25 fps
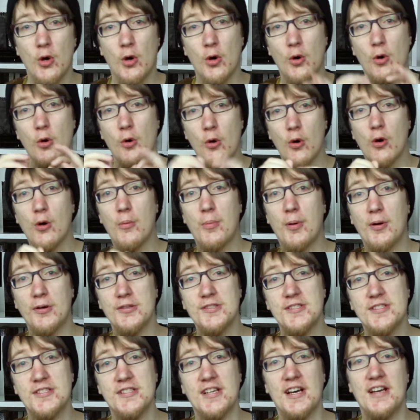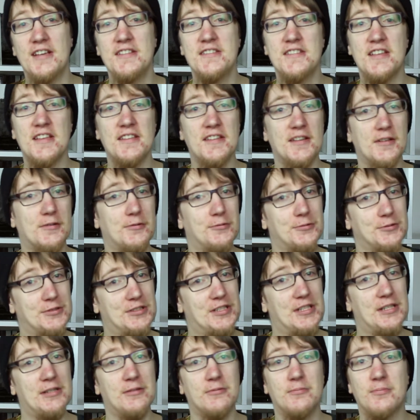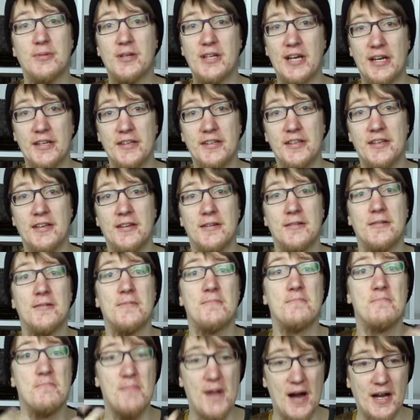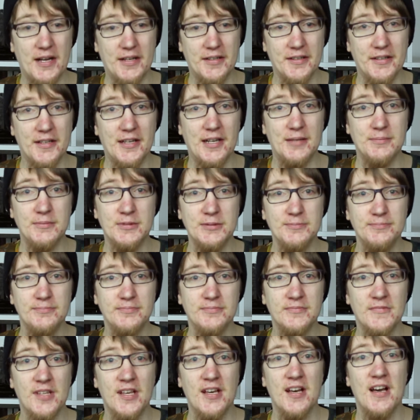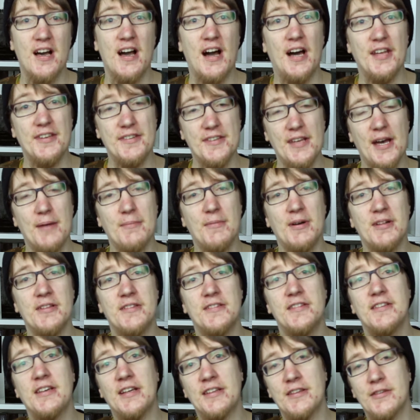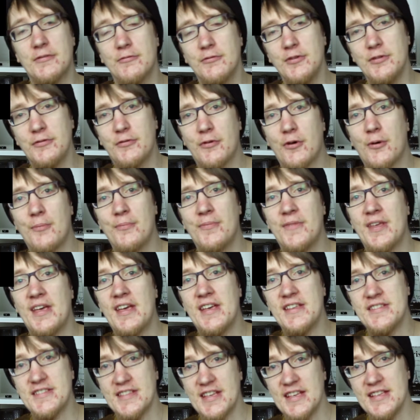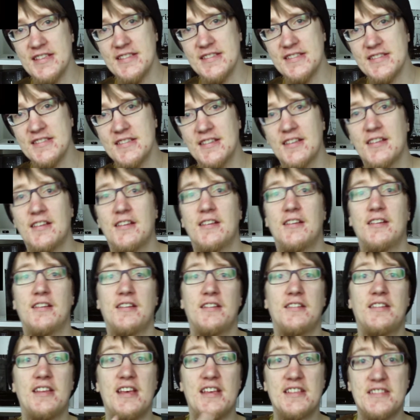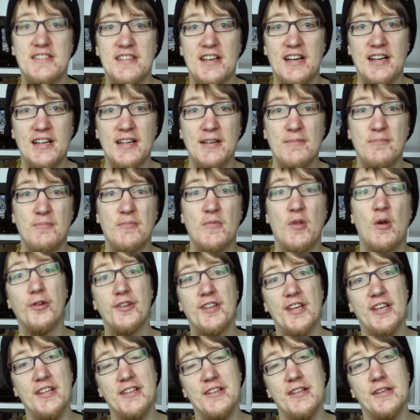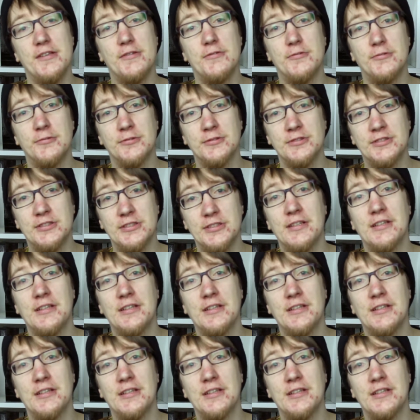Hugo Boss, ein sehr, sehr großer und bekannter Markenname, hat damals die ganzen Uniformen der SS, der SA und der Hitlerjugend